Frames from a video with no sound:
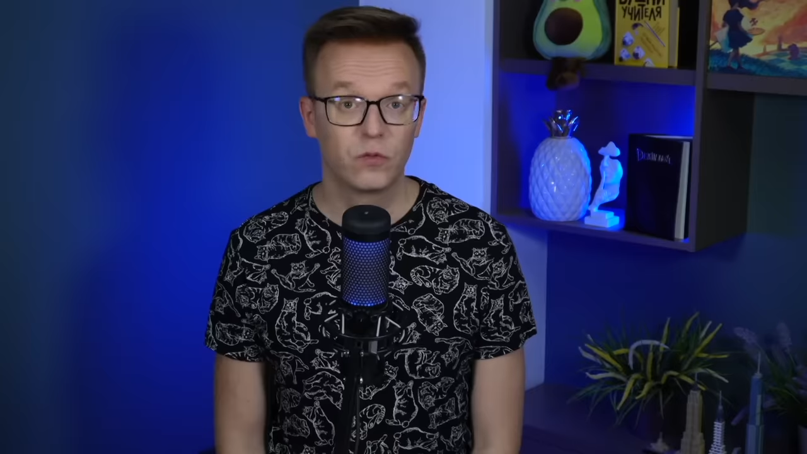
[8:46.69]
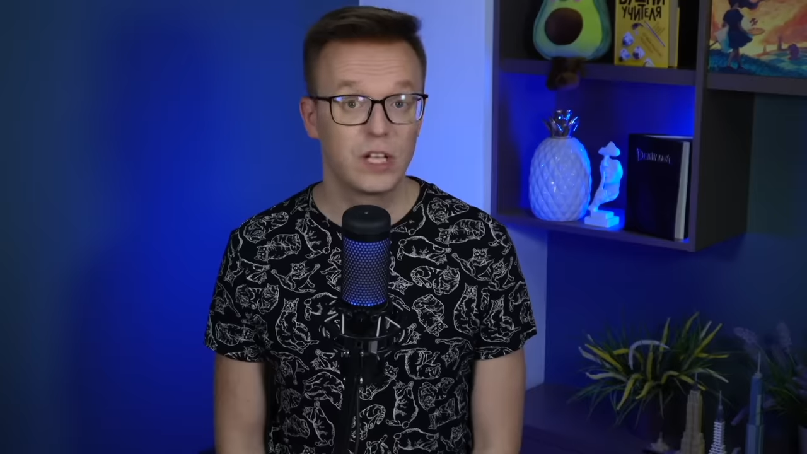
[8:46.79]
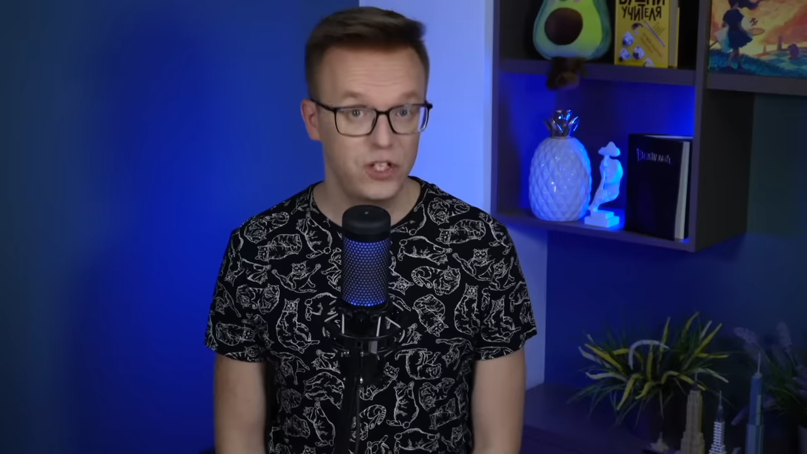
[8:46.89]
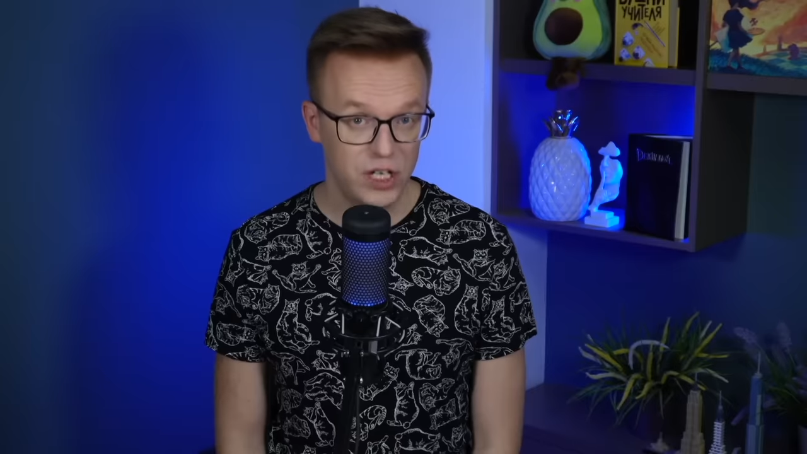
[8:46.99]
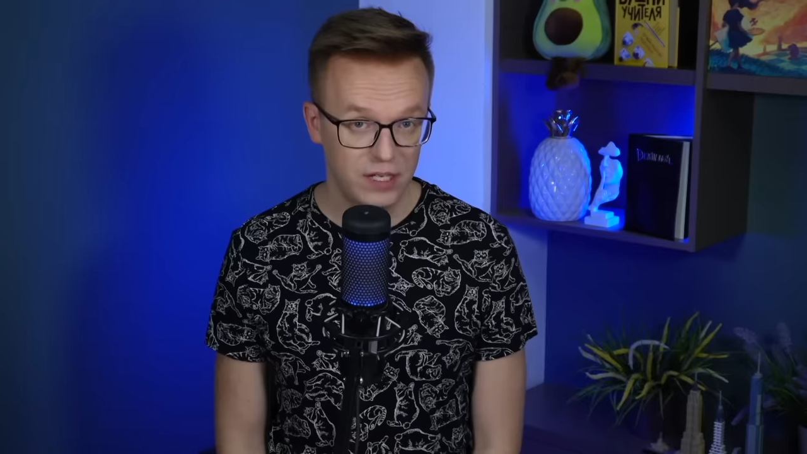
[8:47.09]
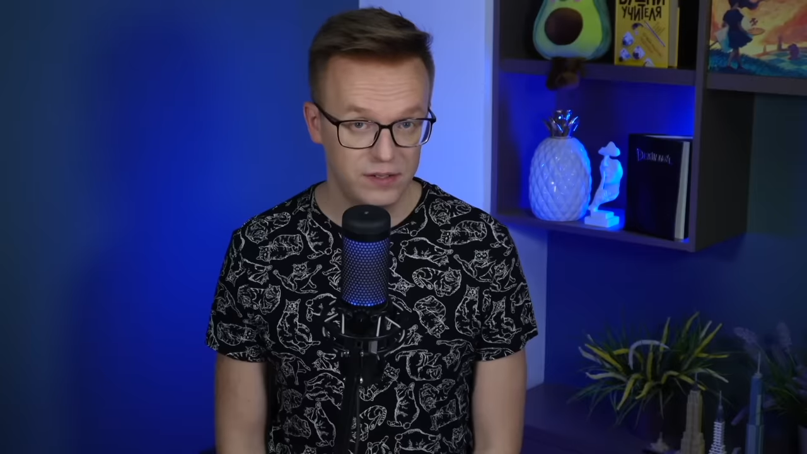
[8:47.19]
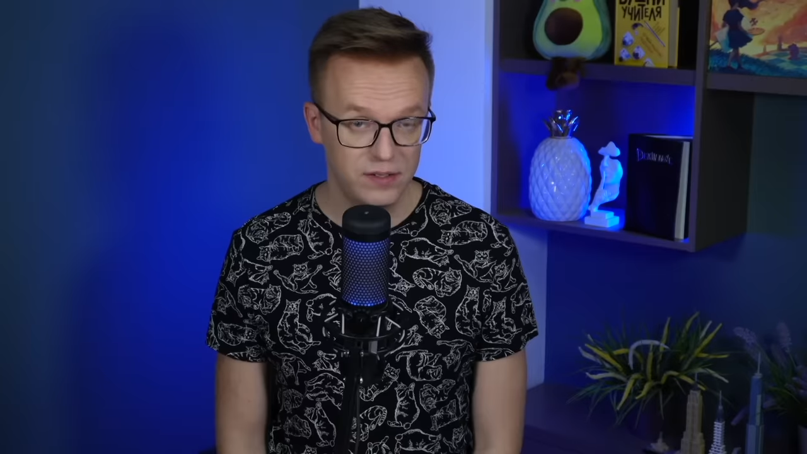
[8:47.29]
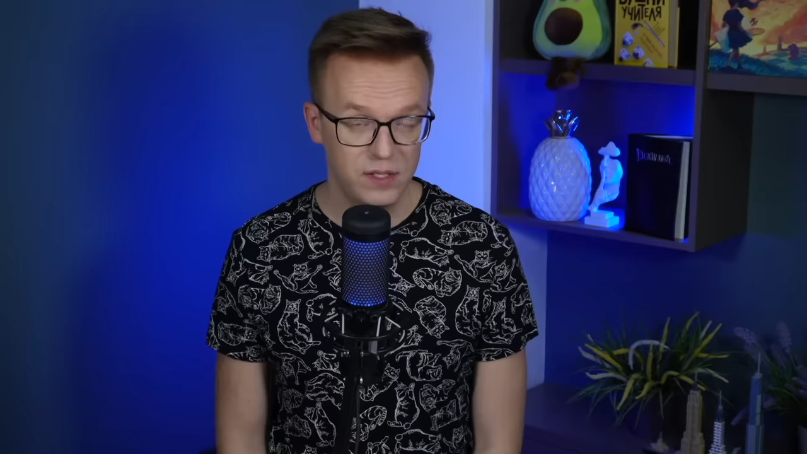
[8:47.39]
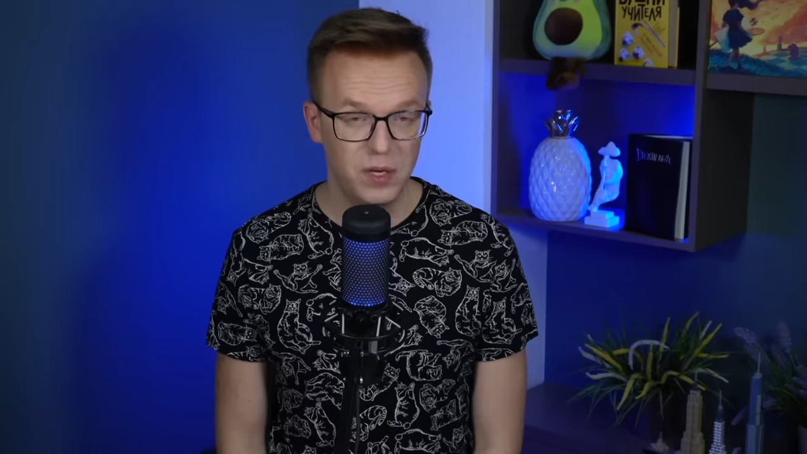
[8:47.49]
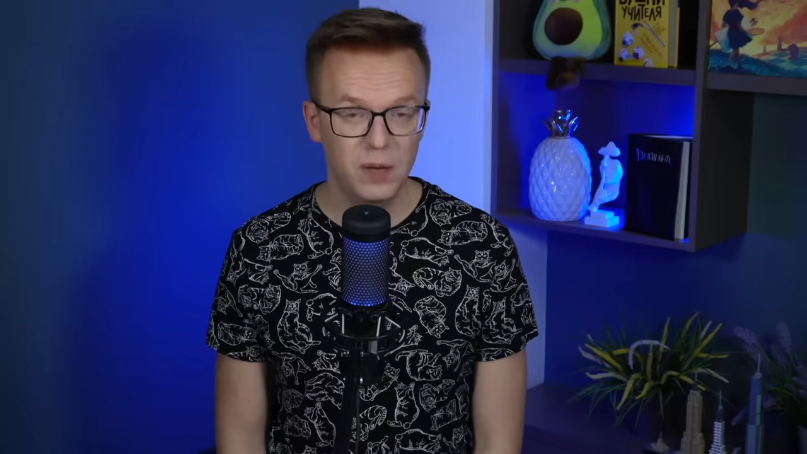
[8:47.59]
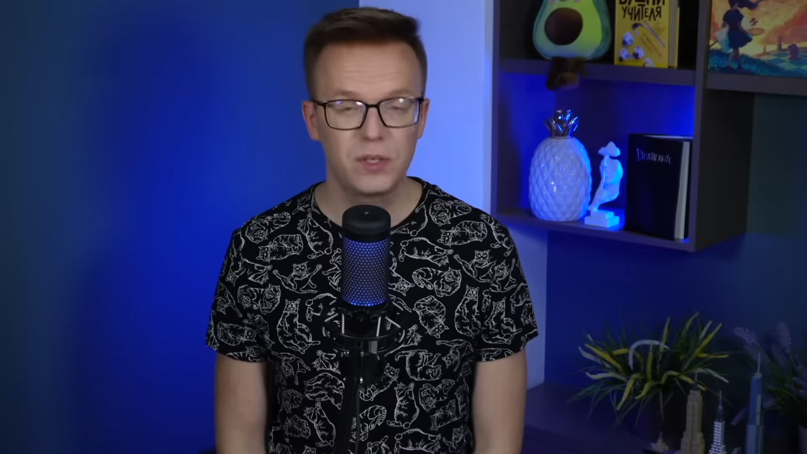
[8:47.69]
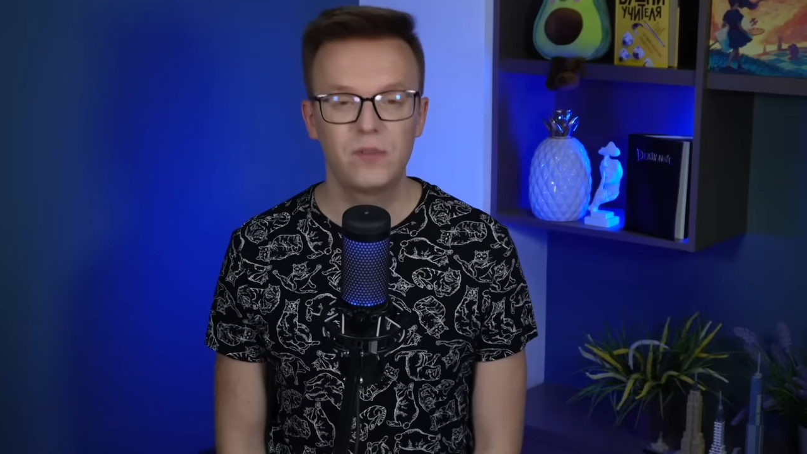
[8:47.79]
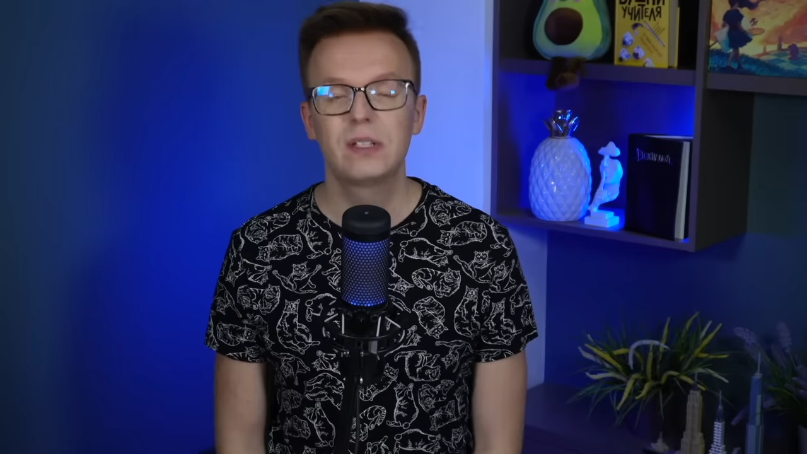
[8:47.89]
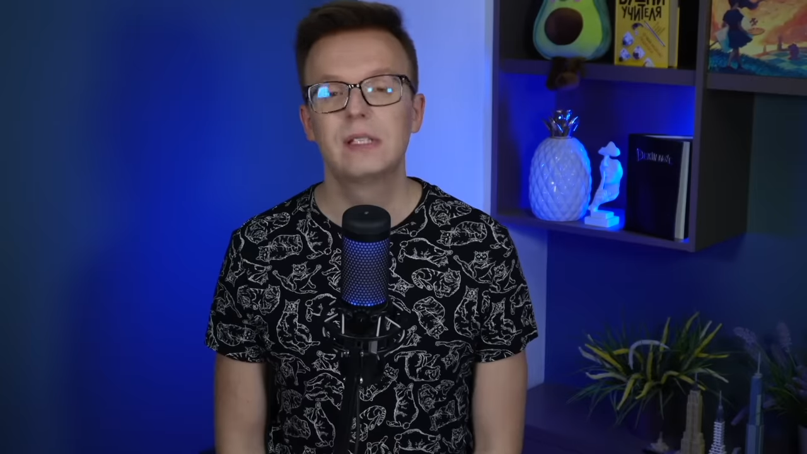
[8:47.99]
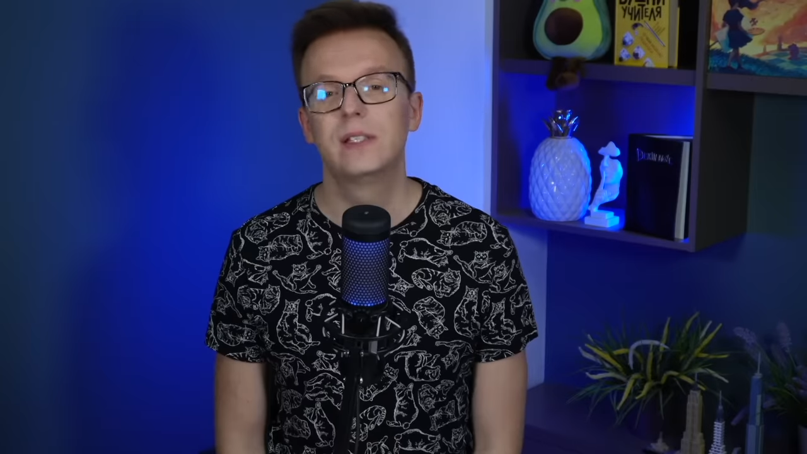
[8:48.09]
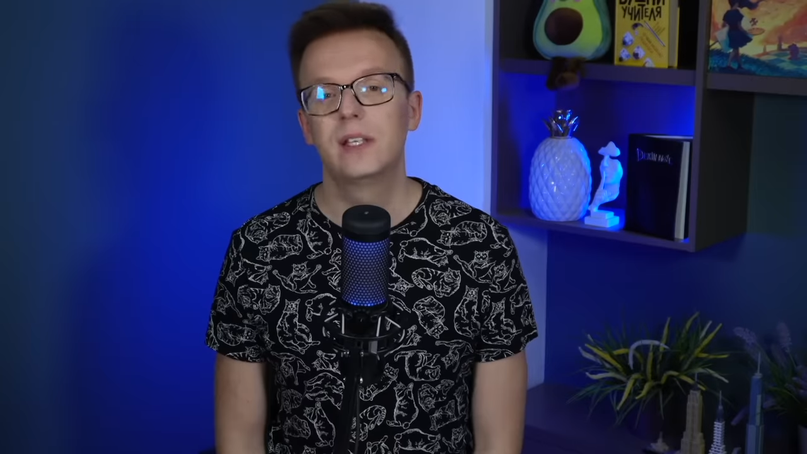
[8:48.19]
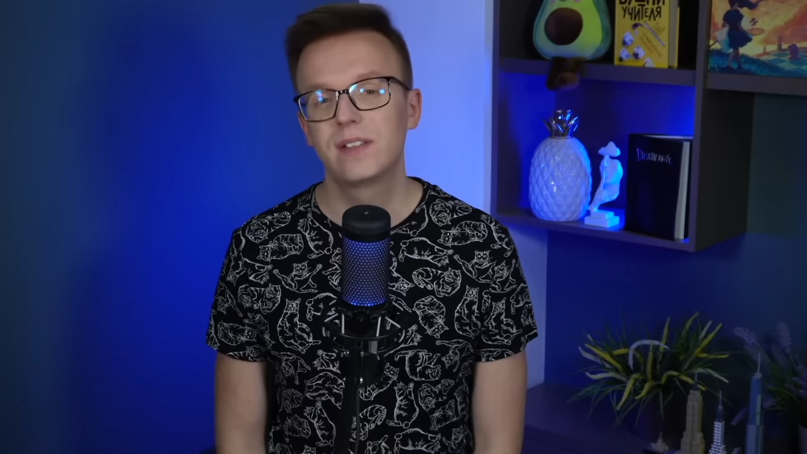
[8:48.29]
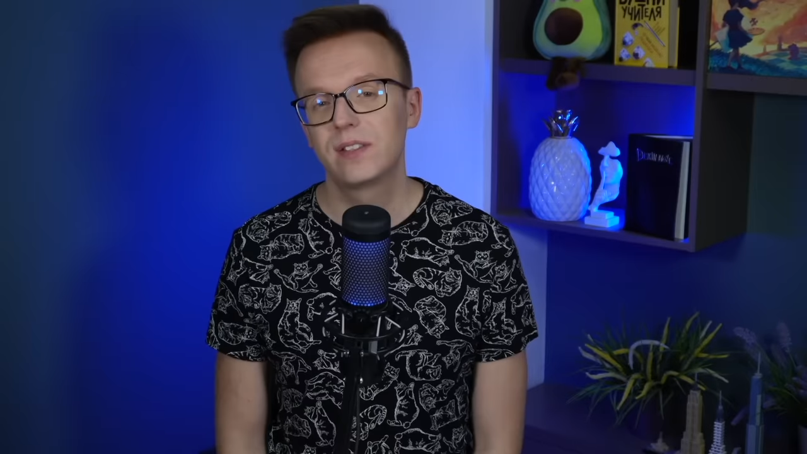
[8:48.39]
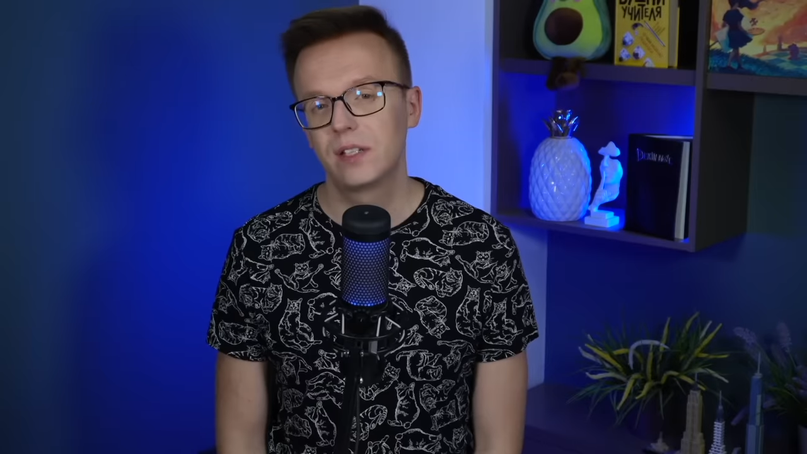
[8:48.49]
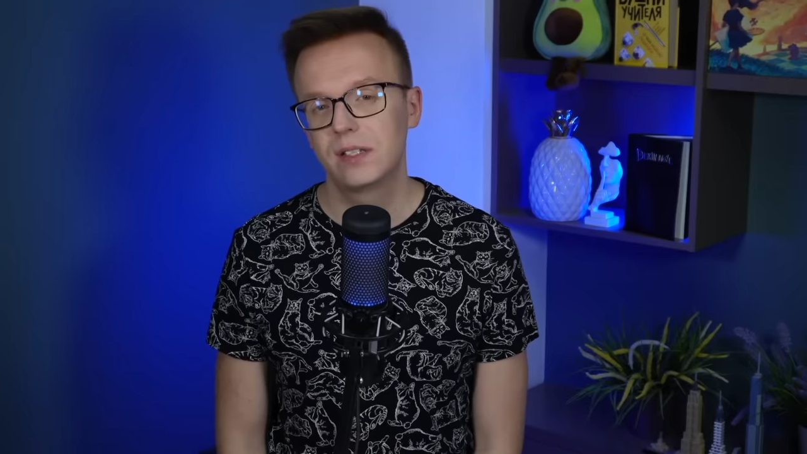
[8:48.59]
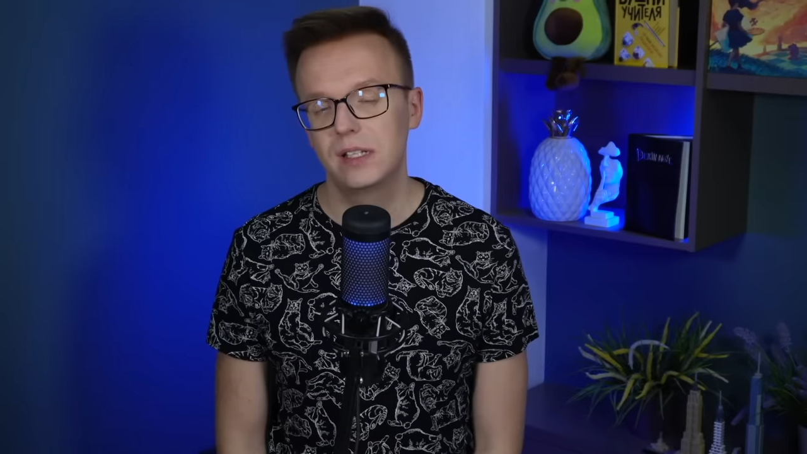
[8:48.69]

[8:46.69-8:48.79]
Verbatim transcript: В начале сентября появилось интересное